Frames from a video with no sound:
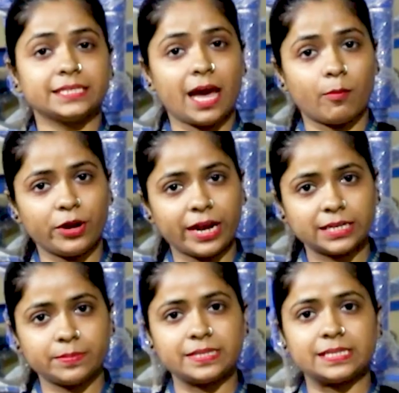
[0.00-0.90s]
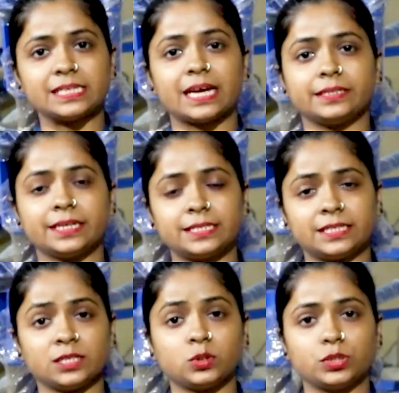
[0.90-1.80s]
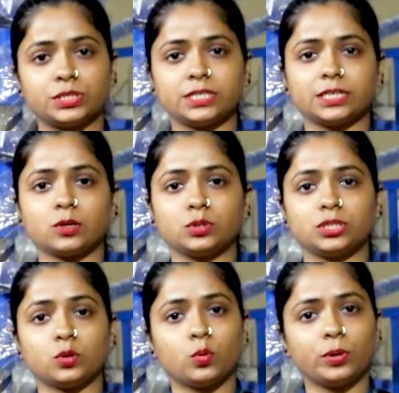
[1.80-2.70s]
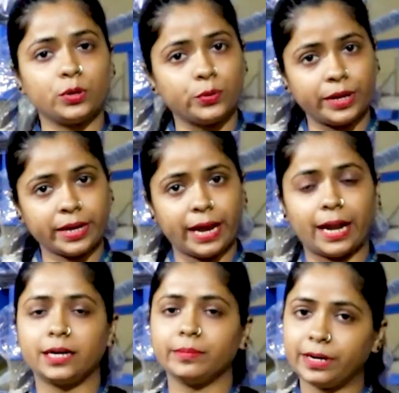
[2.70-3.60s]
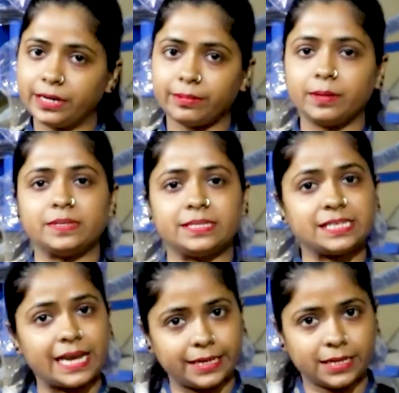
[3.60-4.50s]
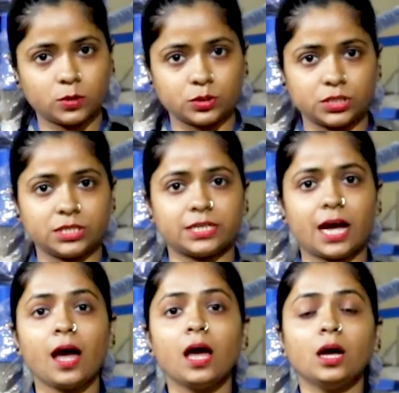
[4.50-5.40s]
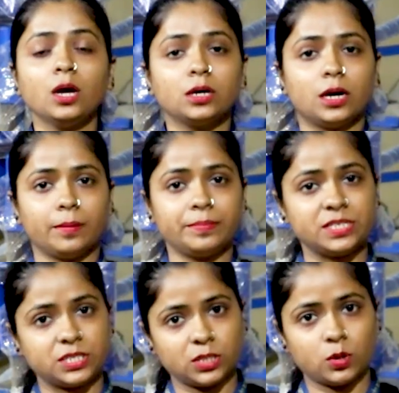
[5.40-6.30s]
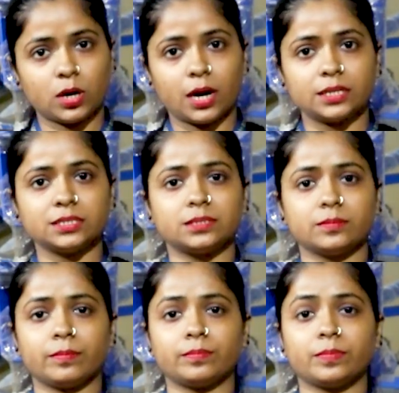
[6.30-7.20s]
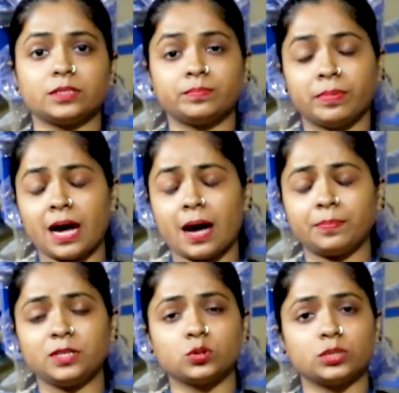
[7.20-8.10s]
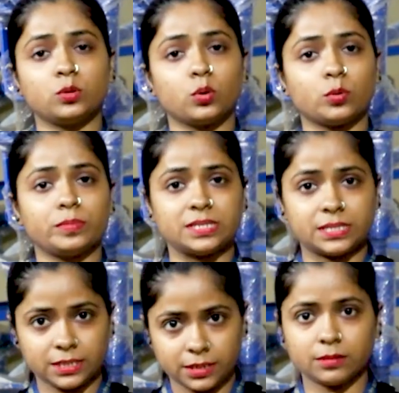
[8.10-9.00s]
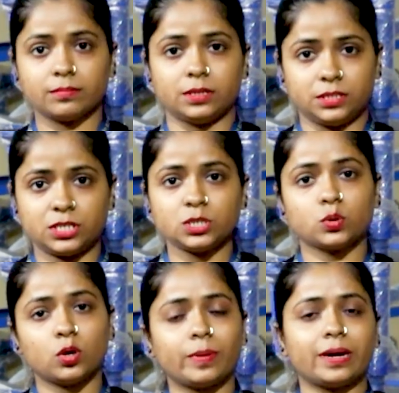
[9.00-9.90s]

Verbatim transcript: আজকে এমন একটা বিজনেস আইডিয়া দিতে চলছি যেটা হচ্ছে খুবই ইউনিক অ্যান্ড ডিমান্ডেবল বিজনেস আইডিয়া হচ্ছে যেটা মিষ্টি দোকান বা আপনি যদি কোনো মিষ্টি জিনিসগুলো